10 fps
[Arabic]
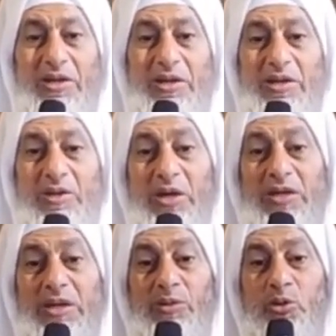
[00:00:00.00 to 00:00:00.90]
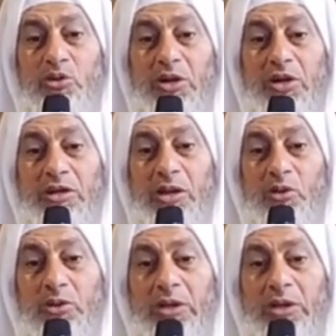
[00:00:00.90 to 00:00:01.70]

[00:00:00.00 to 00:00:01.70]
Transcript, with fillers: يندمه الشيطان